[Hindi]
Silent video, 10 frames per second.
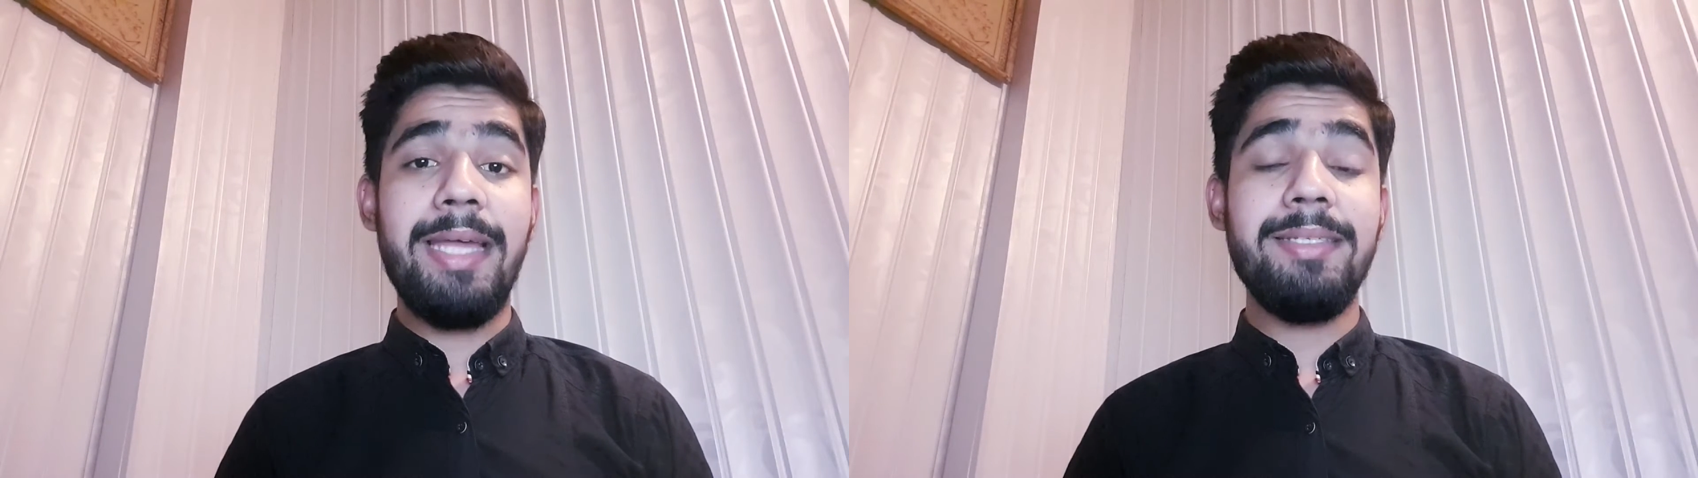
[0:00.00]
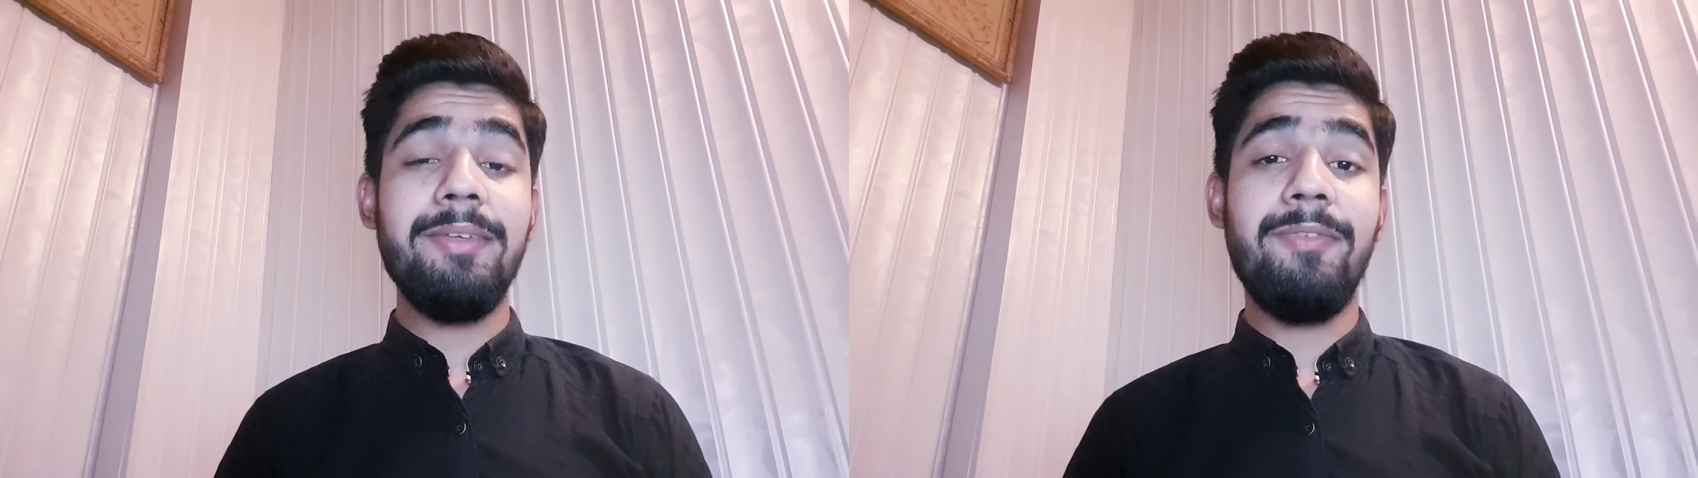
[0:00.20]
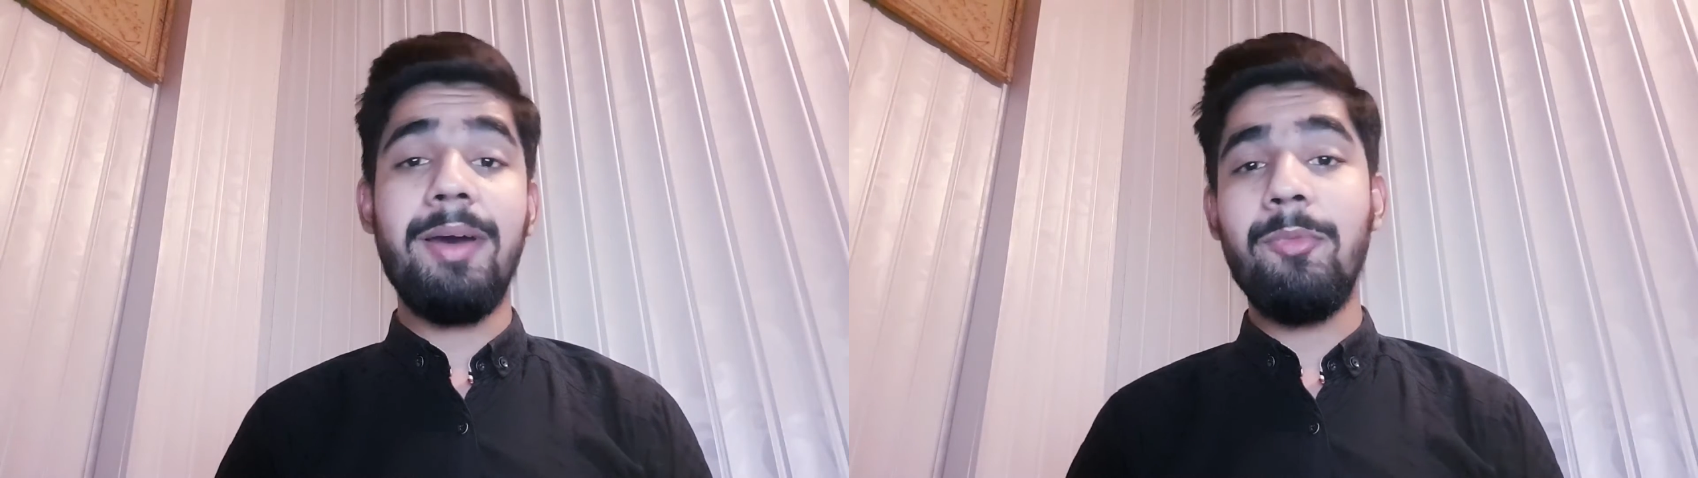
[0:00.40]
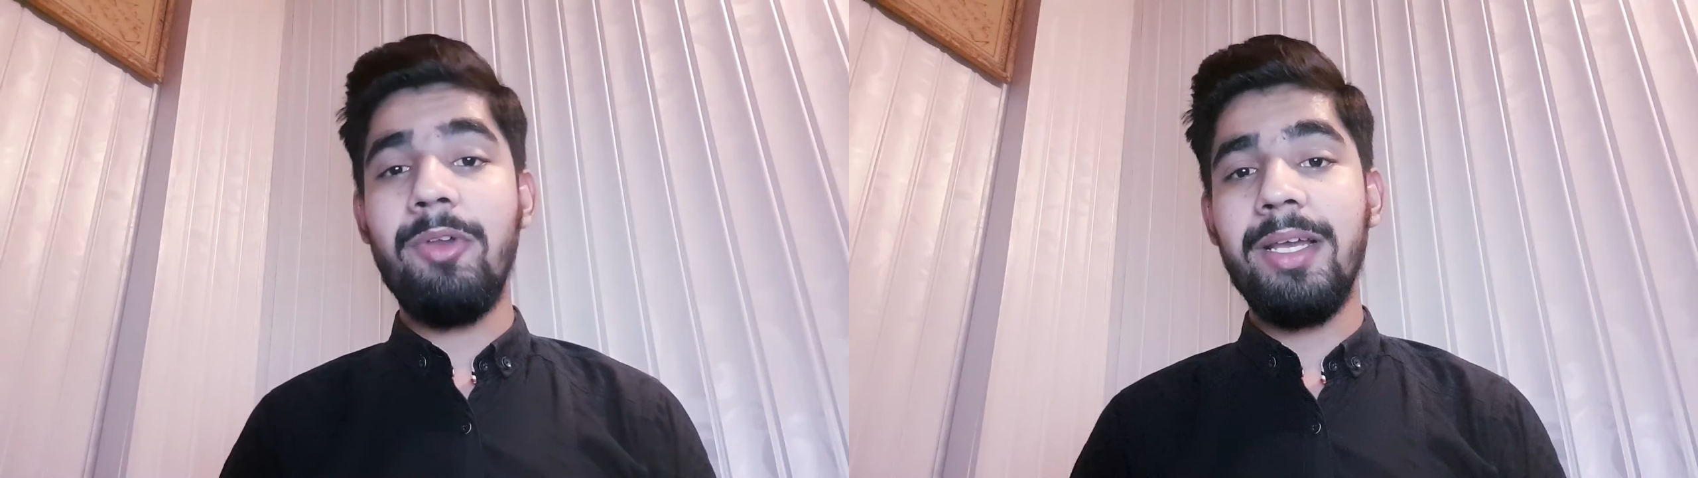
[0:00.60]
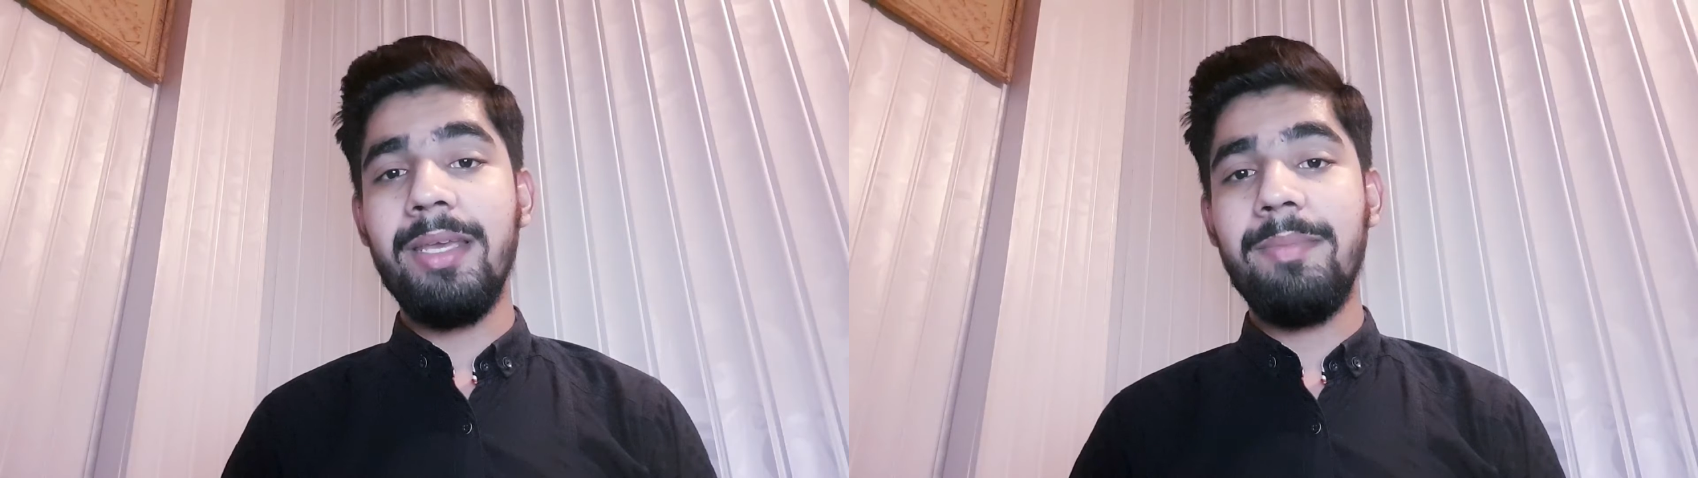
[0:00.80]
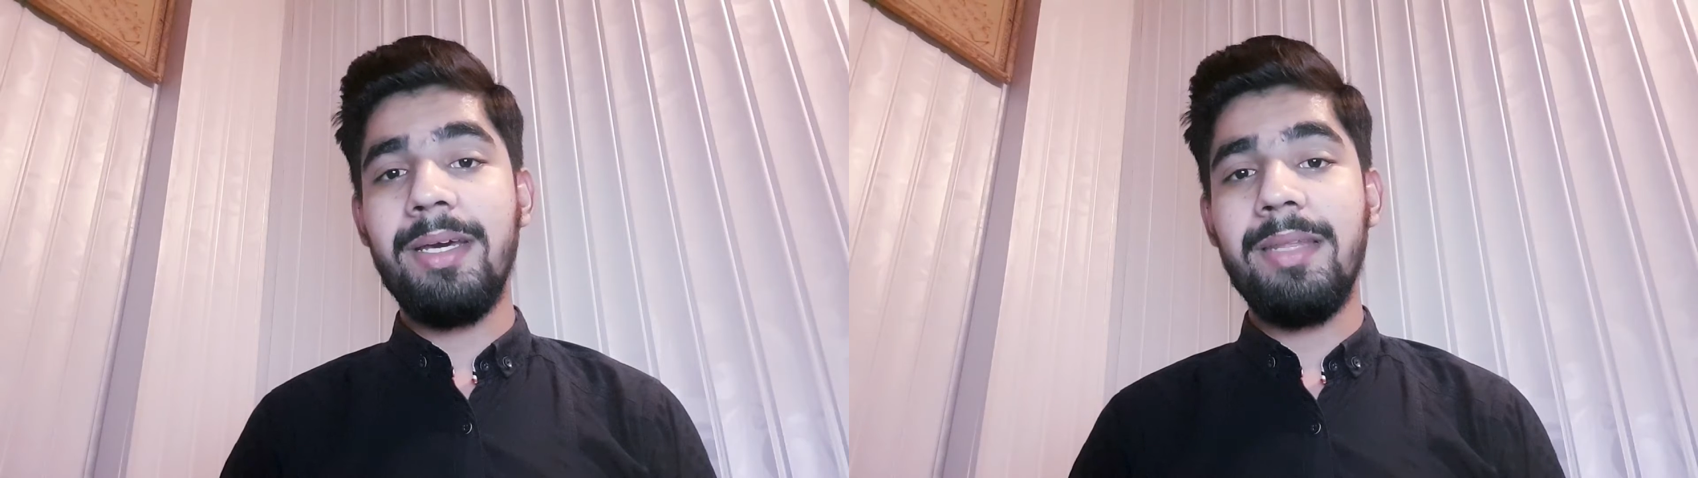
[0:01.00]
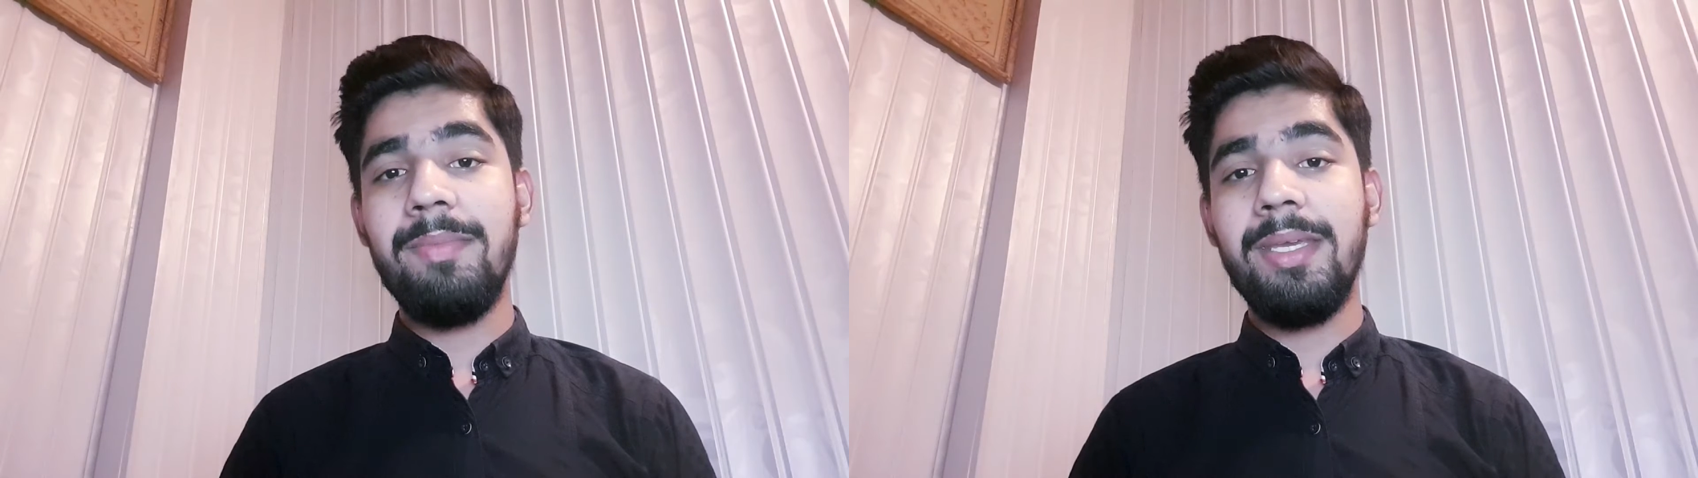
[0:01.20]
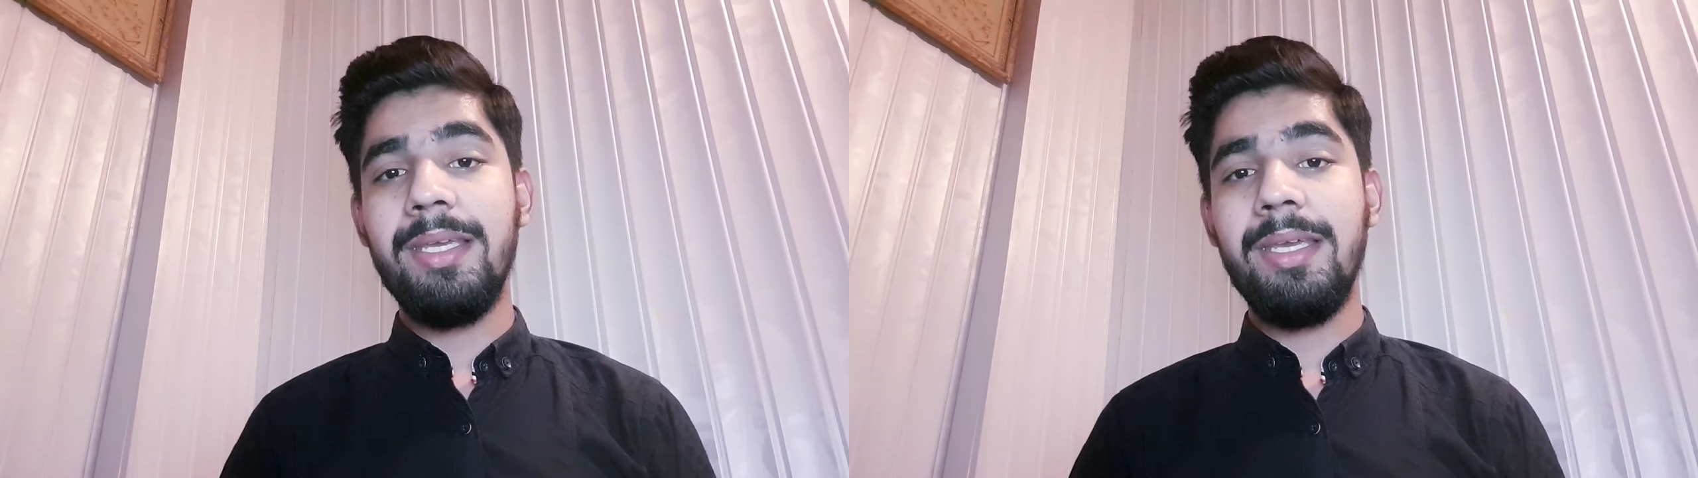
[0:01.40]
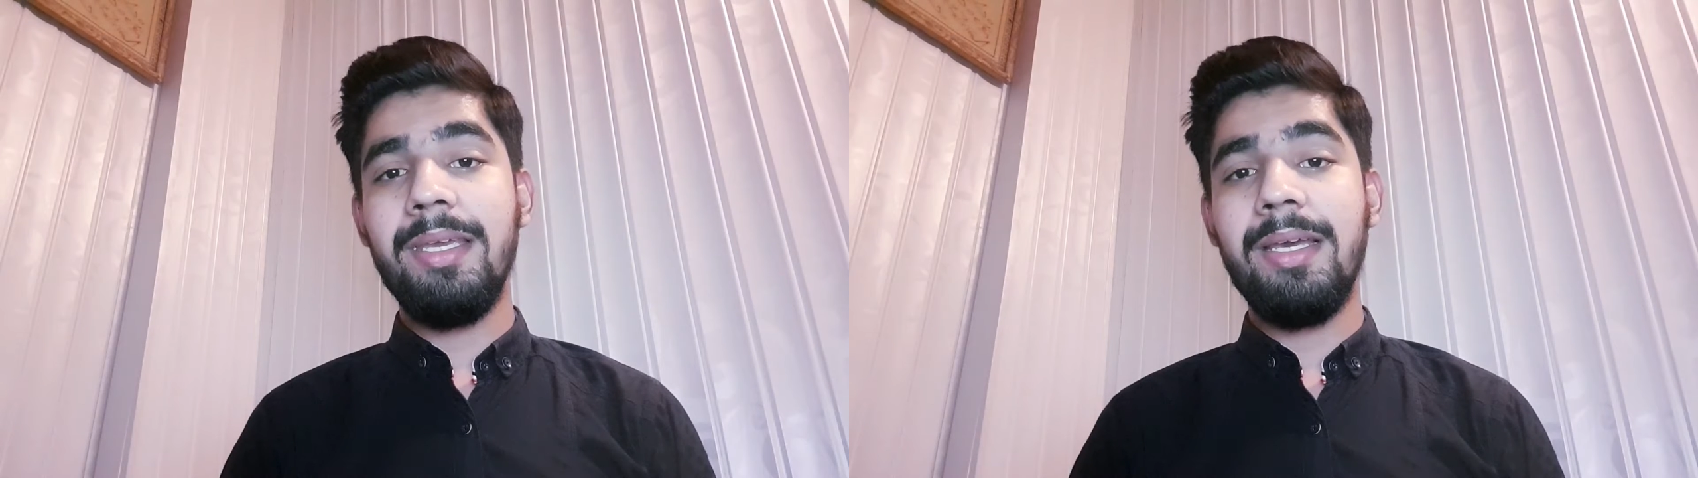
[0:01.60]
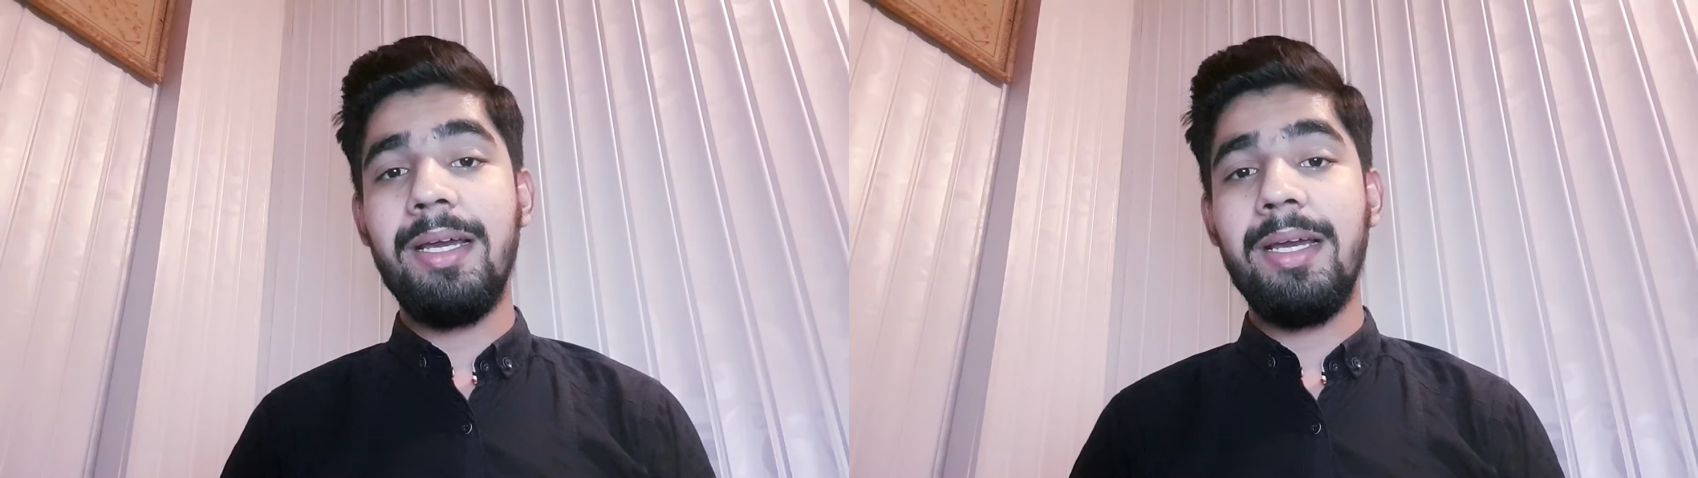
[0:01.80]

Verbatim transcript: ऐसे फार्मूला के बारे में कि